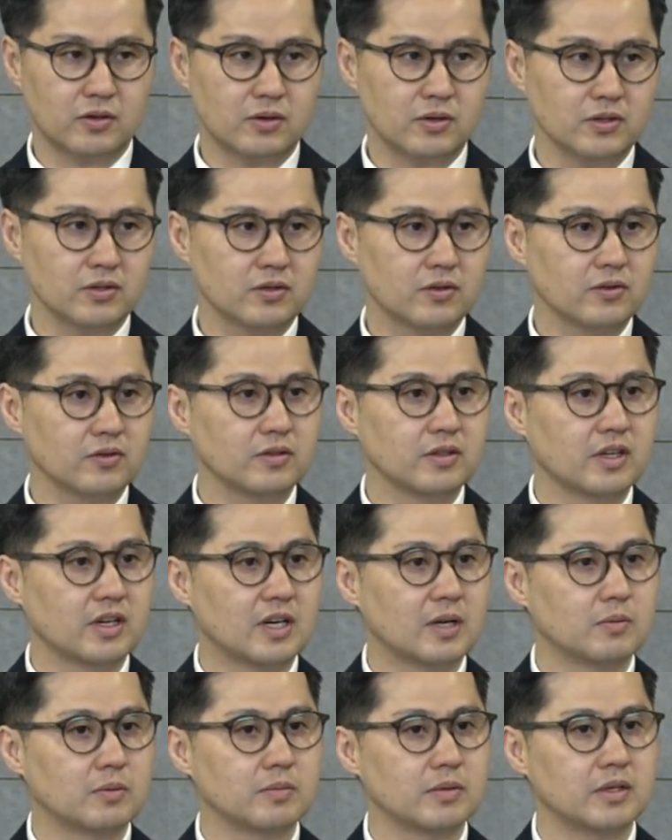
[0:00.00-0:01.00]
서커스 같은 데
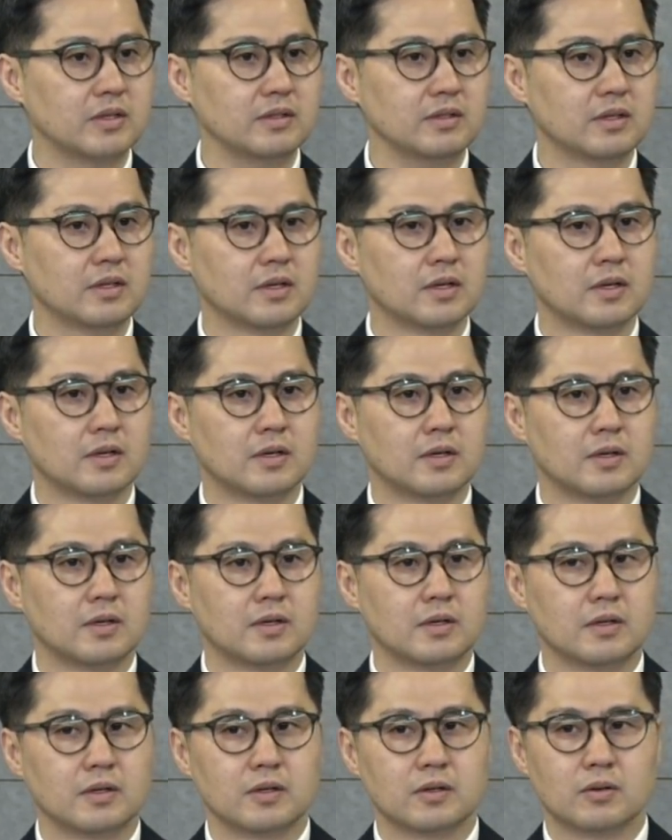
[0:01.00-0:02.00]
가보면
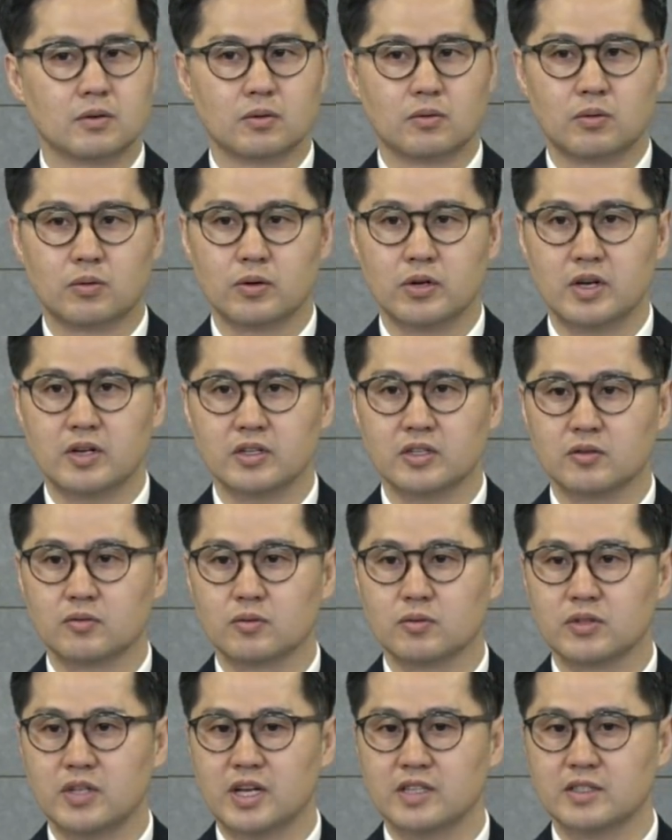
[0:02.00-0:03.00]

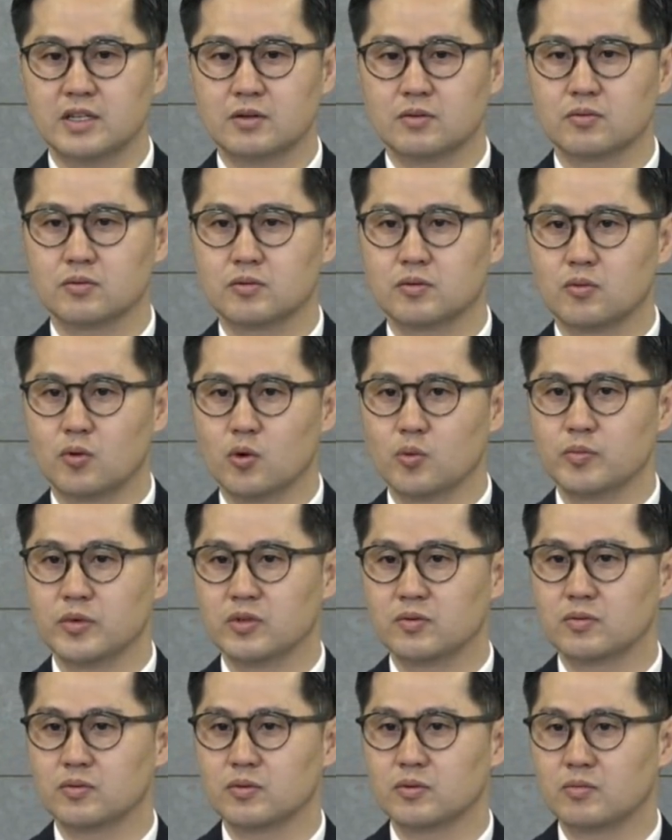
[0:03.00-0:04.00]
호랑이고 사자고
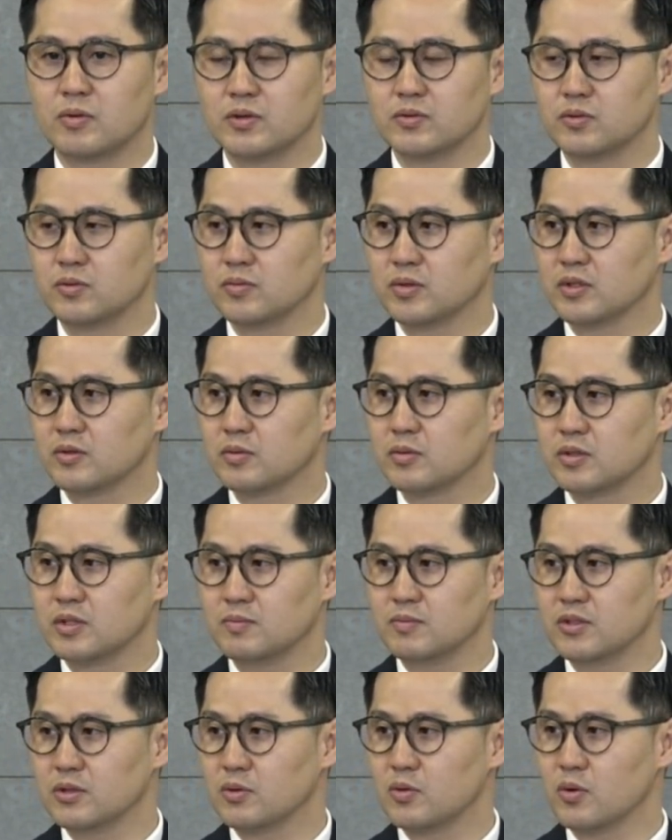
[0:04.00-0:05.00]
곰이고 원숭이고
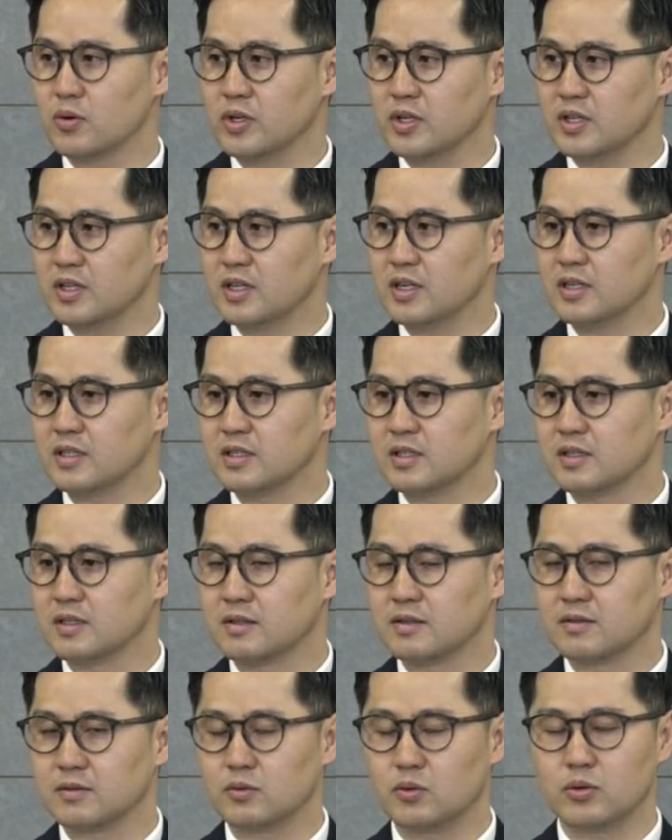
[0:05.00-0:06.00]
심지어
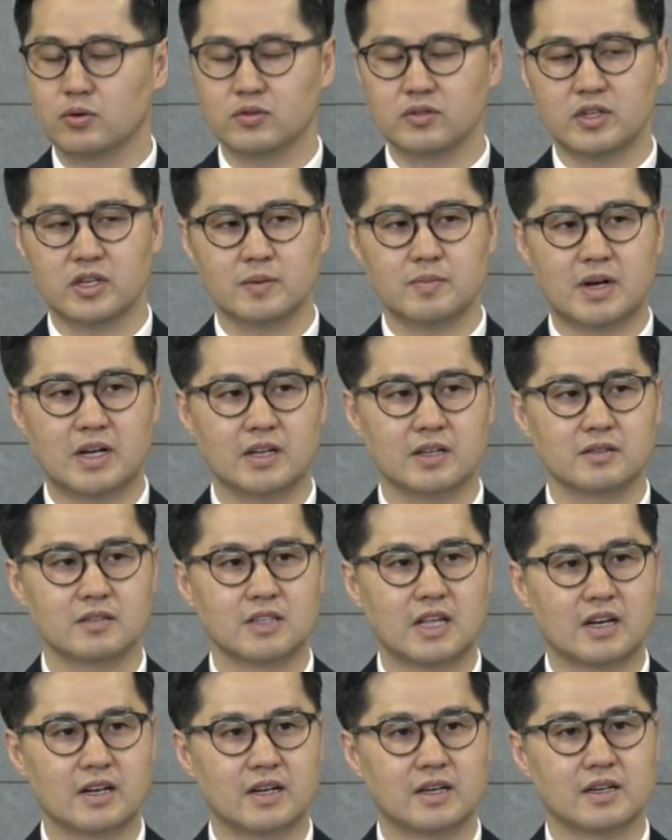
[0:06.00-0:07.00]
코끼리까지 그 조련사의 말에
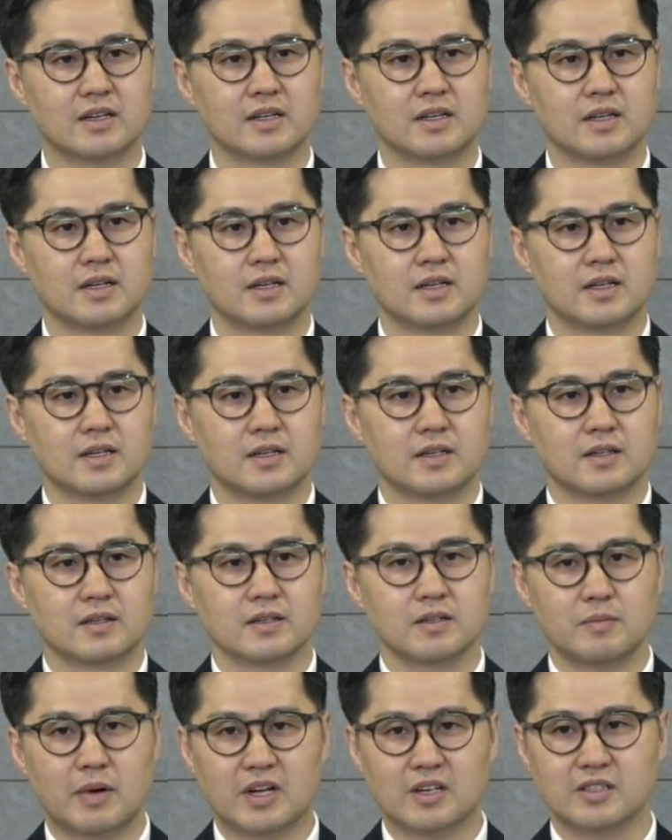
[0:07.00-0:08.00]
따라
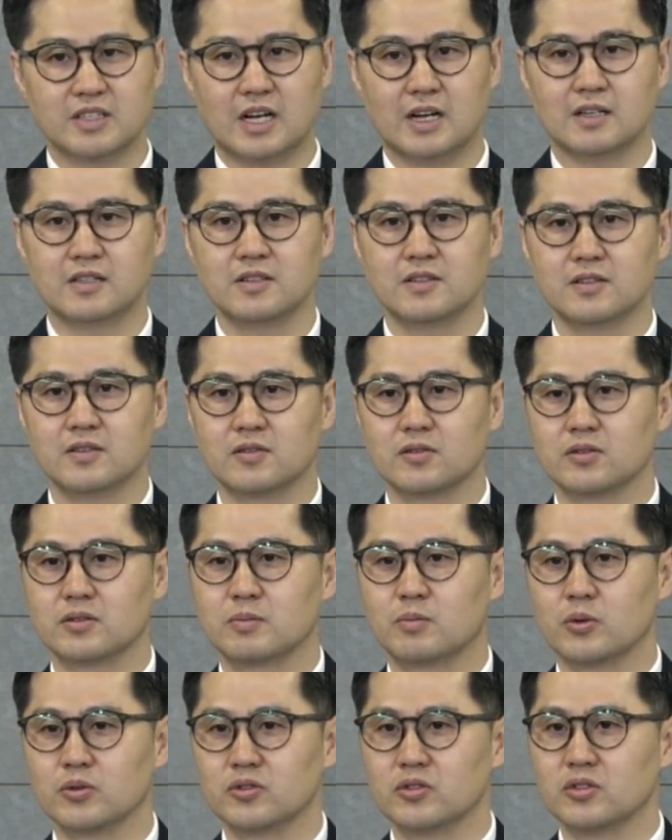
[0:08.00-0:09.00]
말을 잘 듣는
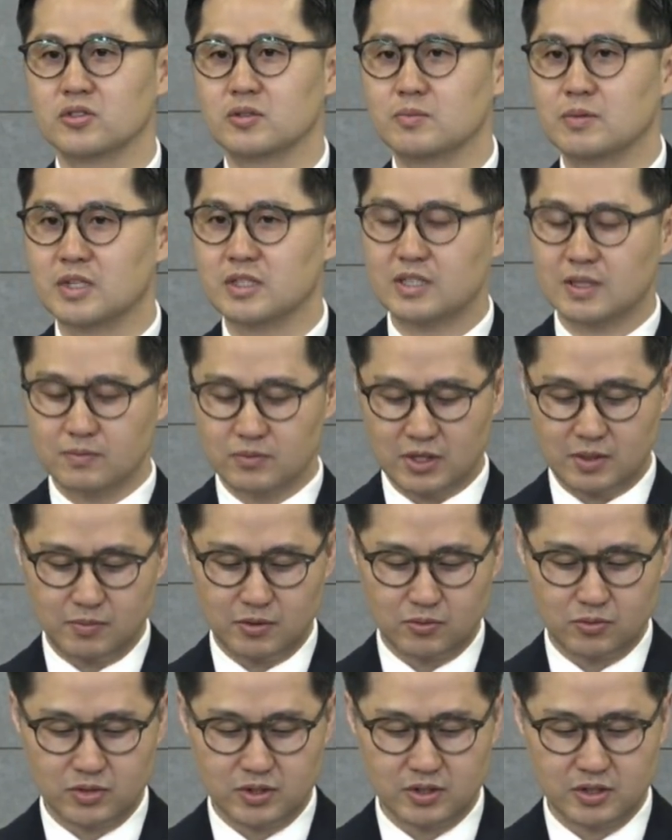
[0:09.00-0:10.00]
것을 볼 수 있습니다. 참
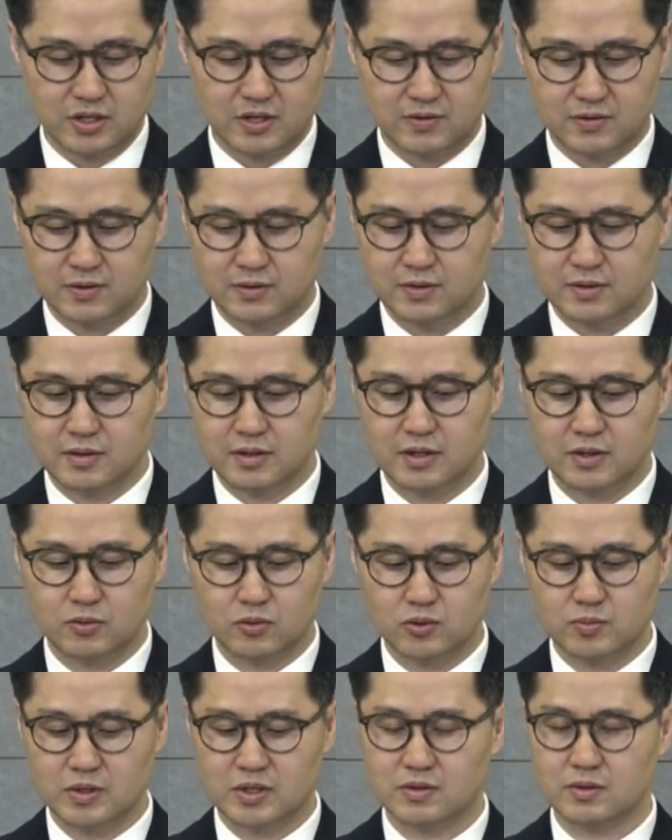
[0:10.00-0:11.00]
재밌고 신기했었는데
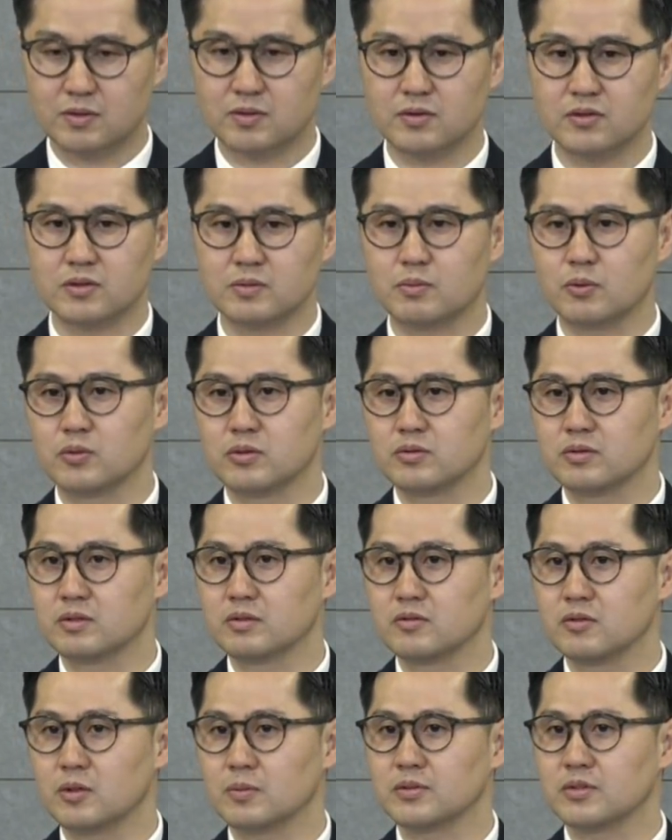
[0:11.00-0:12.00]
요즘엔 그런 것을 볼
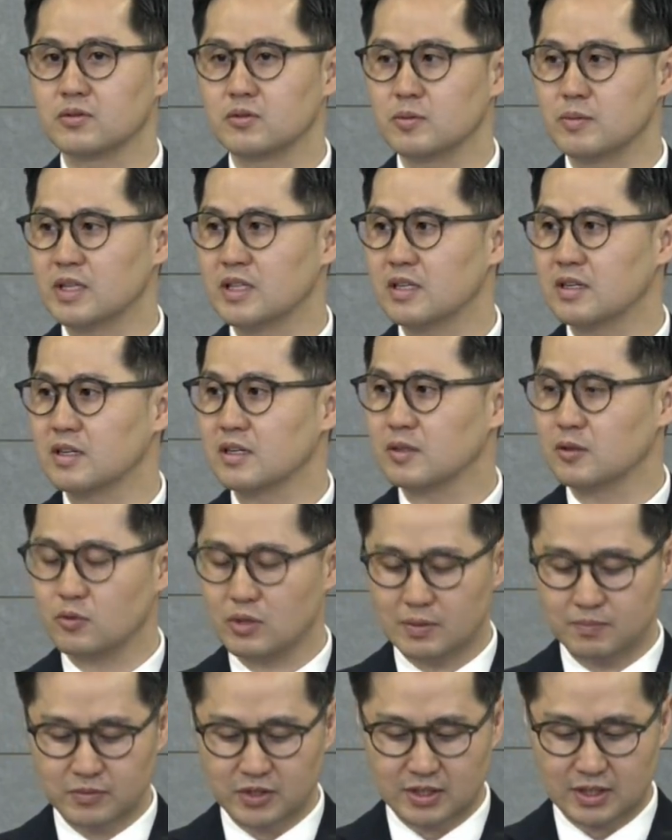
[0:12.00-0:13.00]
수 없어 좀
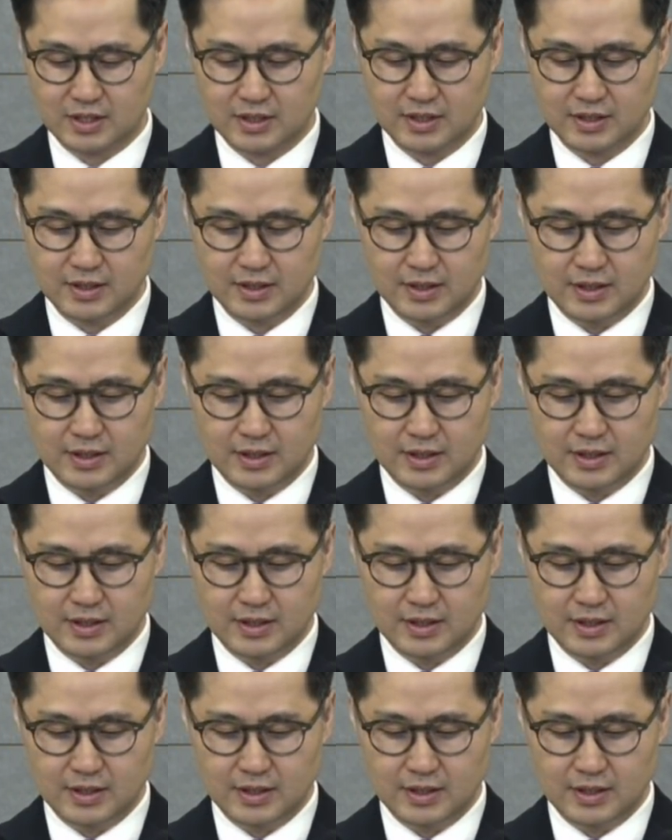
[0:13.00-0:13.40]
안타깝기도 합니다.